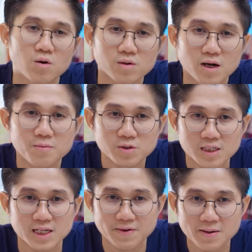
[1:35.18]
huống đó muốn chia
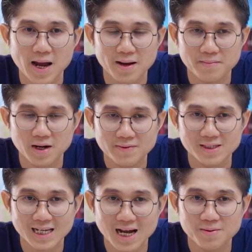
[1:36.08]
sẻ với các bạn bởi vì
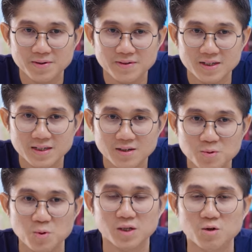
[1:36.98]
sao? Bởi vì rốt
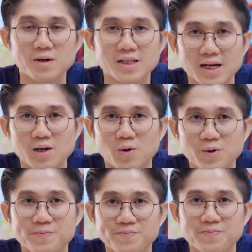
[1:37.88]
cuộc anh cũng đã thay đổi,
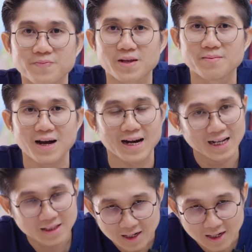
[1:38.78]
và anh đã